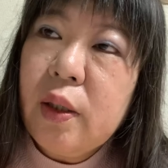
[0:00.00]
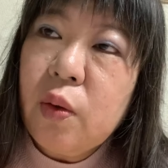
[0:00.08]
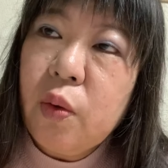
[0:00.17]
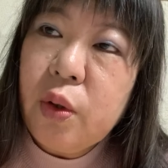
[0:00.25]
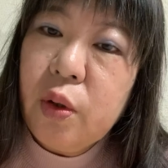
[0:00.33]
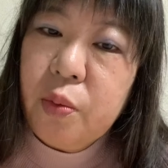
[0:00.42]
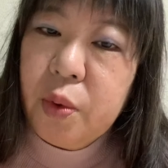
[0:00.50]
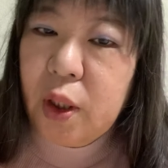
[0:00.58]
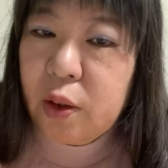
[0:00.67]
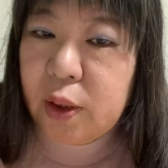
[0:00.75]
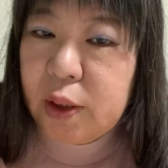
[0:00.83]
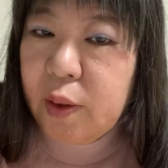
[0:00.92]
ご興味のあ
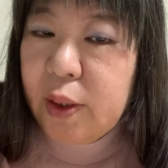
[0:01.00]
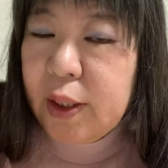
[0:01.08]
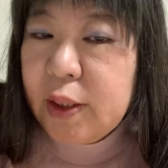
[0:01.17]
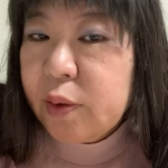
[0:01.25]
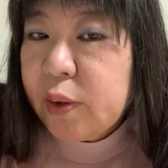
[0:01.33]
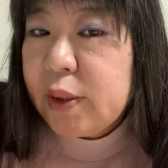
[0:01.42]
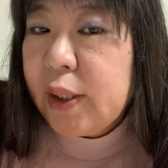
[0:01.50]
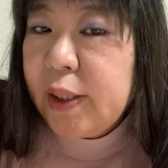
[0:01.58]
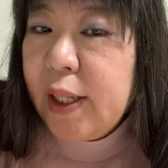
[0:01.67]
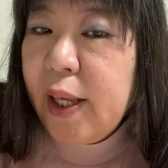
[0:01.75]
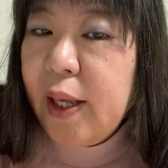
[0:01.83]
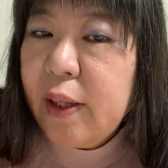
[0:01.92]
る方はいらしてください
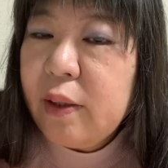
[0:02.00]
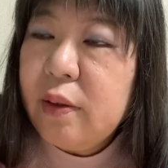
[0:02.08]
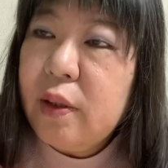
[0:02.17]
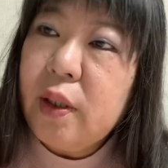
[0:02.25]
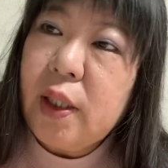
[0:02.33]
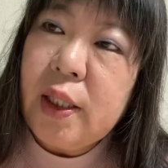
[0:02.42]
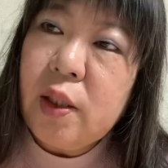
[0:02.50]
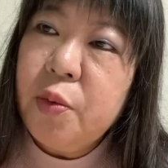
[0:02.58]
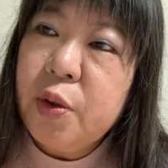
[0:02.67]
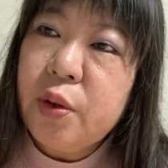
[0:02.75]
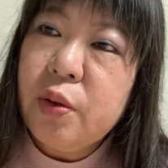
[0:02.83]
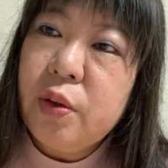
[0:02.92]
ねっていう書き込
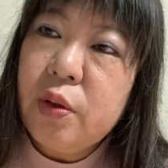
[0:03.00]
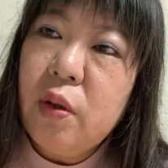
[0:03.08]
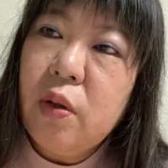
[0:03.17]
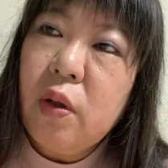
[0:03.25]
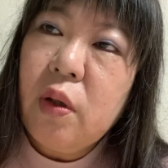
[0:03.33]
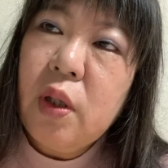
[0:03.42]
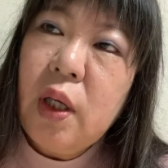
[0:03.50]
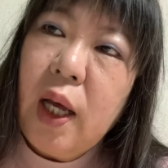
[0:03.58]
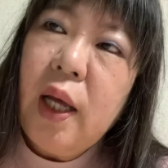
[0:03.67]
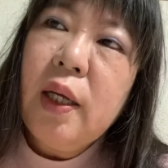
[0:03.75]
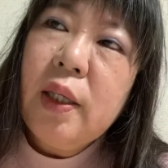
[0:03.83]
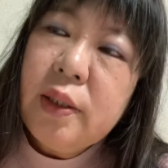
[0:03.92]
みをすると、
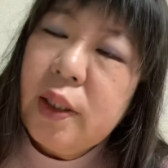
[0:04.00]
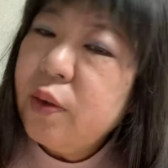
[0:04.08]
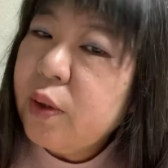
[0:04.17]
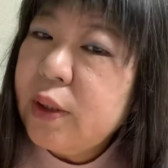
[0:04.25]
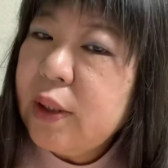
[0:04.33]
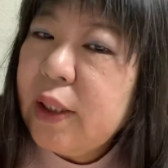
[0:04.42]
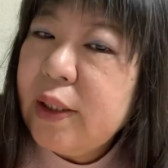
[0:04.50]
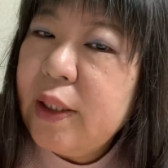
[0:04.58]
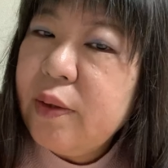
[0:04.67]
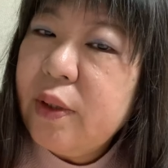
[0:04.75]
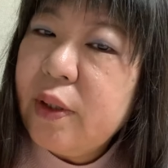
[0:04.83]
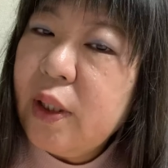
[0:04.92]
あ、なんとかさんが来て
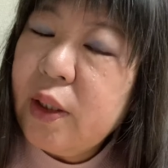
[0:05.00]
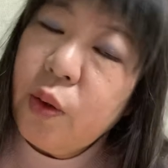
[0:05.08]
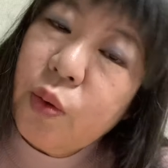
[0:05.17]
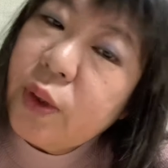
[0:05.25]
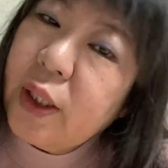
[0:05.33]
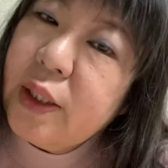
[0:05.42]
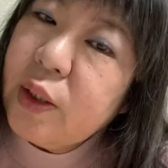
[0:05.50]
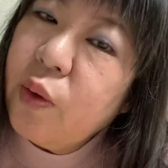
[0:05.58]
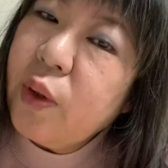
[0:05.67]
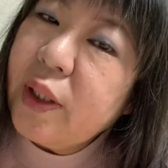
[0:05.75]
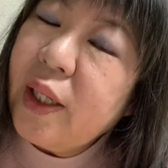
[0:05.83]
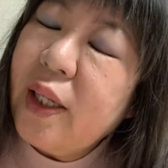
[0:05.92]
るんだったら洋服買いに行こう
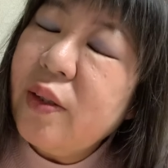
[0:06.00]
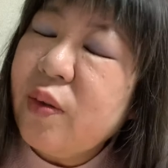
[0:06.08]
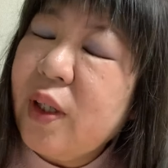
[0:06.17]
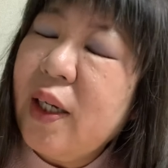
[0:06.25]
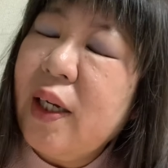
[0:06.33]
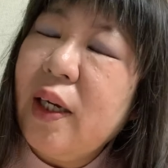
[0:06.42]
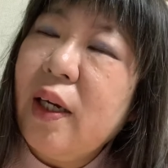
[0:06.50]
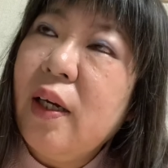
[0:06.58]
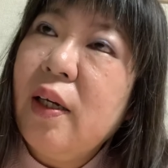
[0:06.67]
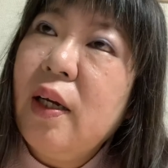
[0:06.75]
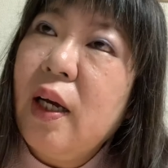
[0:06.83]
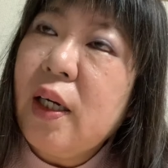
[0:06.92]
かなとか、
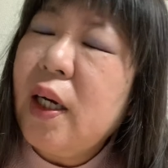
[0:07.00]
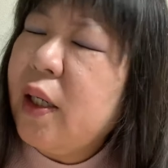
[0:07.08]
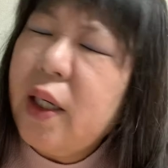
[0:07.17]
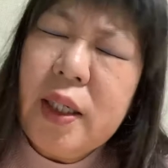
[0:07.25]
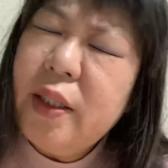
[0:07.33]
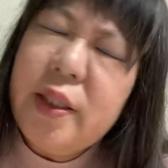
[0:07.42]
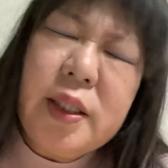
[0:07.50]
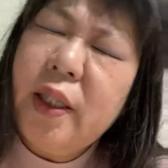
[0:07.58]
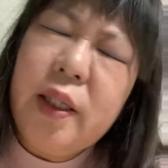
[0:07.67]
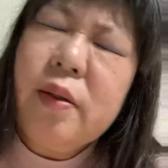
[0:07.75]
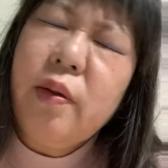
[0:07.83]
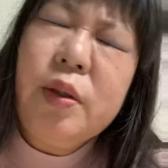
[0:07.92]
買いにじゃな
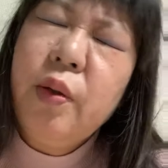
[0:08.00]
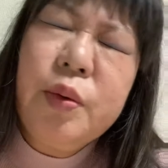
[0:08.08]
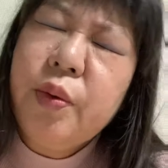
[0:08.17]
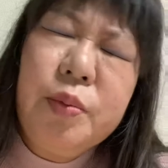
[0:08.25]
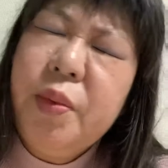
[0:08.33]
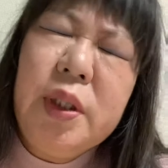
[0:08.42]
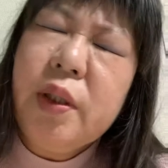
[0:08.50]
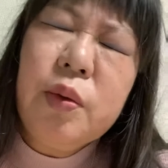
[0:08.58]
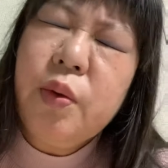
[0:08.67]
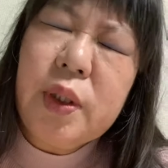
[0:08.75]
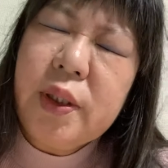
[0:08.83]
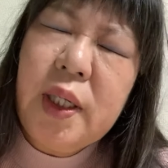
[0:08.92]
い洋服見に
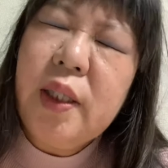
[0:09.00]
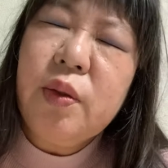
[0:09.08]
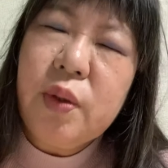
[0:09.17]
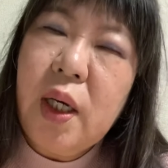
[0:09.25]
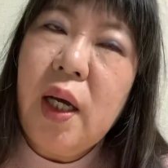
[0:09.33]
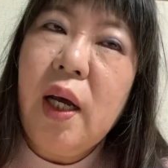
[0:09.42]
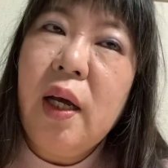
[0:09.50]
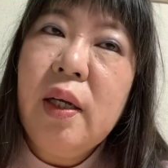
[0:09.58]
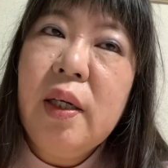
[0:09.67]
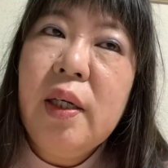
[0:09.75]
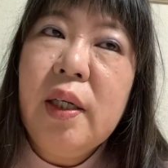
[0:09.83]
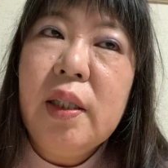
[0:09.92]
行こうかなとか、
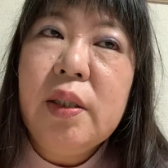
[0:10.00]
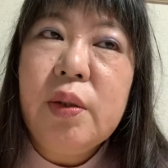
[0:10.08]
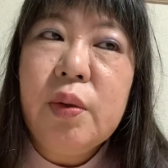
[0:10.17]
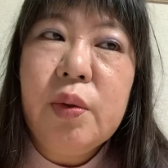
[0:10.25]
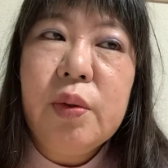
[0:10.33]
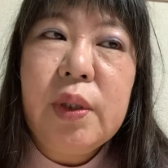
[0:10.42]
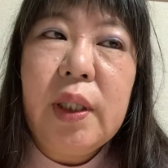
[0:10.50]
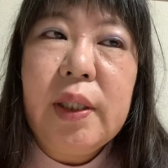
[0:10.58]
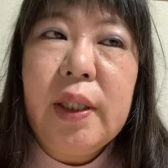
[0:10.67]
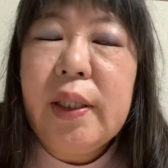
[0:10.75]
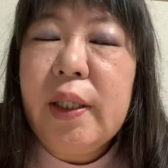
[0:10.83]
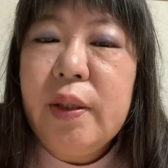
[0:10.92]
えっと、
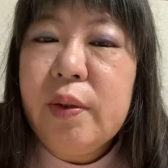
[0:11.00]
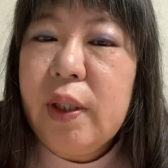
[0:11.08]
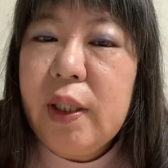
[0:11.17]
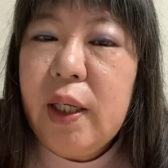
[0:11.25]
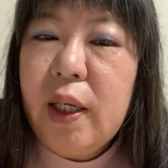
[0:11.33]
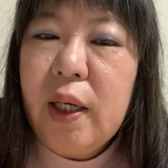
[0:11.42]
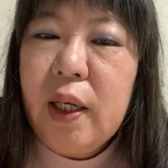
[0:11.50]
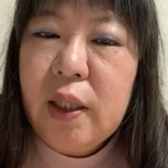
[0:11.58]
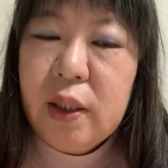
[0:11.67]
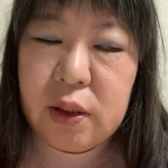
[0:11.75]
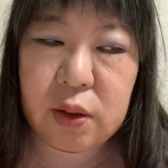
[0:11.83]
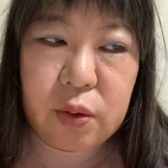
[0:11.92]
誰々がいるから
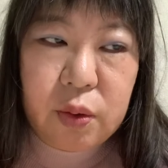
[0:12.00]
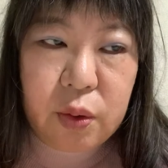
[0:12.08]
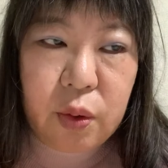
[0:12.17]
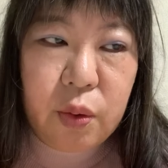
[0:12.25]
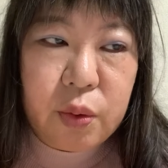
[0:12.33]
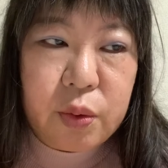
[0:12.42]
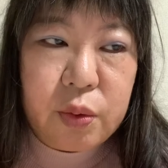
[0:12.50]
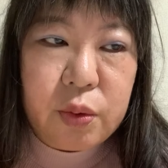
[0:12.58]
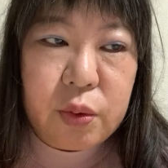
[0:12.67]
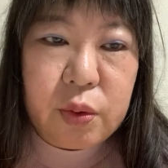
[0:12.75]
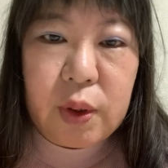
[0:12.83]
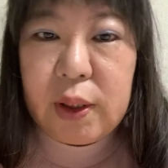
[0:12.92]
その洋
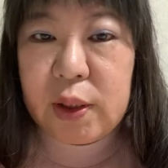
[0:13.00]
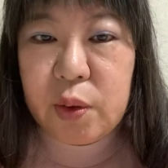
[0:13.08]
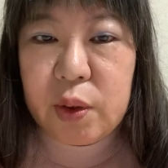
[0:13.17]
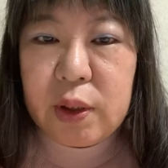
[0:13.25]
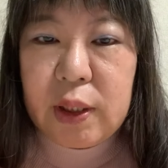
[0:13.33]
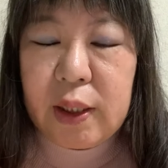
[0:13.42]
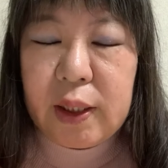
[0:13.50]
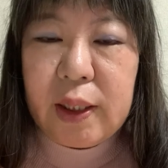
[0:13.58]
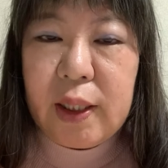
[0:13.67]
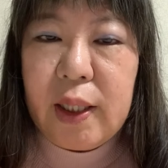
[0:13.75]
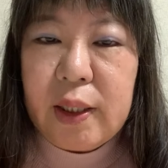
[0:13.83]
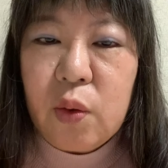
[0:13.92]
服の話をしたいか
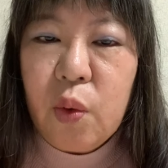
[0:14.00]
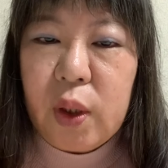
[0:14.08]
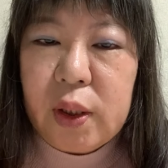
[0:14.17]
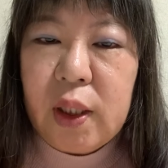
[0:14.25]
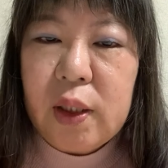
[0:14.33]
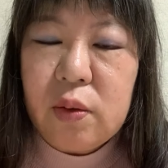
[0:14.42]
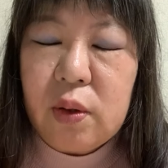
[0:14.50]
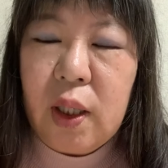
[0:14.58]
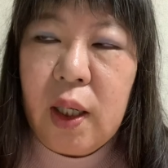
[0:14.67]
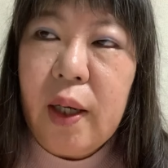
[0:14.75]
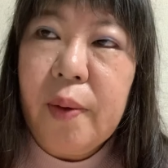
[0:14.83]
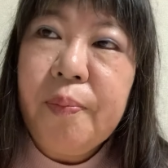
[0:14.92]
ら行こうかなと
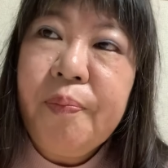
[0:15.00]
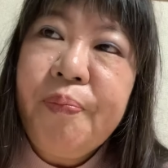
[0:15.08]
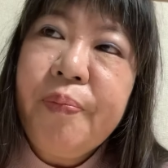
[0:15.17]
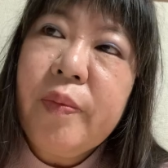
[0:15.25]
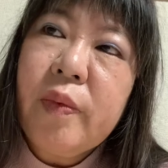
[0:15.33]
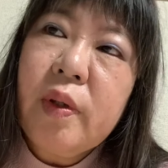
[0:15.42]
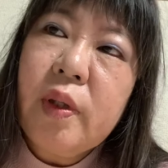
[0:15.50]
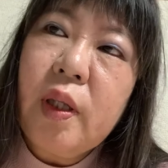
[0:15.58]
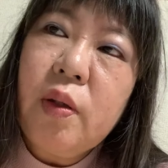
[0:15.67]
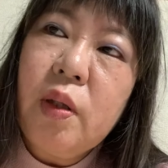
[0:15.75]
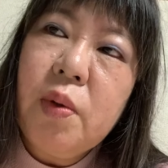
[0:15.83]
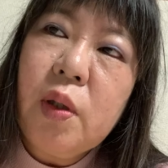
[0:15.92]
か
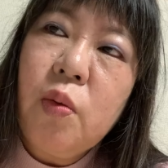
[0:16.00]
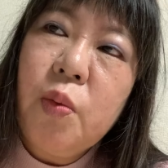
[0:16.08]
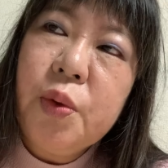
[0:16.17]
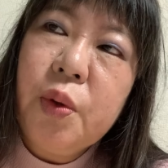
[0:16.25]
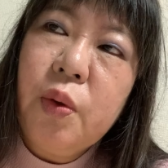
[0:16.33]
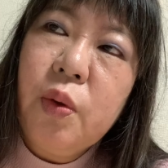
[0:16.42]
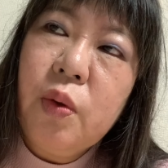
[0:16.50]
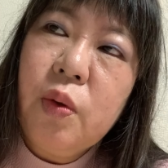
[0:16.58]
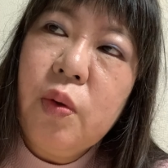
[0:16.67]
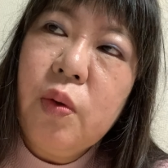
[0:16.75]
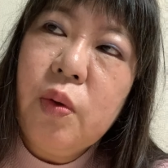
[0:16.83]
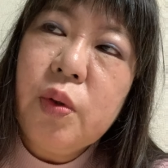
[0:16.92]
例えば小
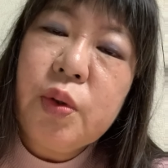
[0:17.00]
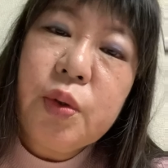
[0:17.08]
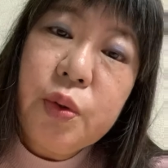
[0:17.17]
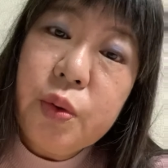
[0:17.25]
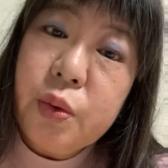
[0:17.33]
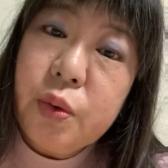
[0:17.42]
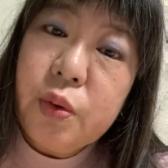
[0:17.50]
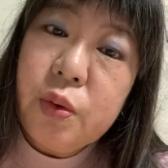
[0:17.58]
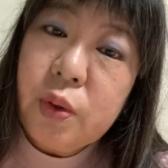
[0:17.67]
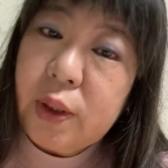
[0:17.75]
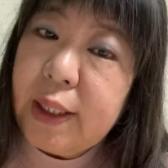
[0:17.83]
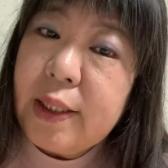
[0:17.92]
物を作る
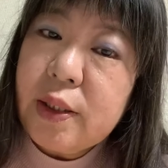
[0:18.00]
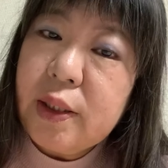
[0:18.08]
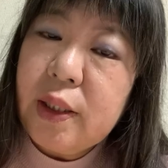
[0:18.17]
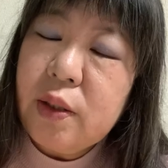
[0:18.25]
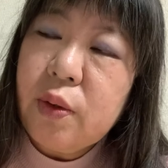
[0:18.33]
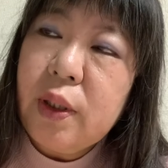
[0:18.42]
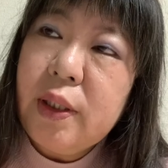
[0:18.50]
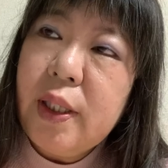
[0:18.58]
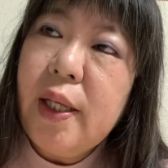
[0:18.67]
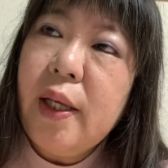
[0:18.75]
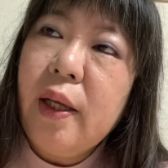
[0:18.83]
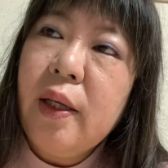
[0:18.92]
のが大好きな人がい
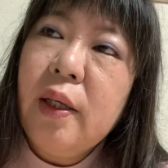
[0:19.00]
て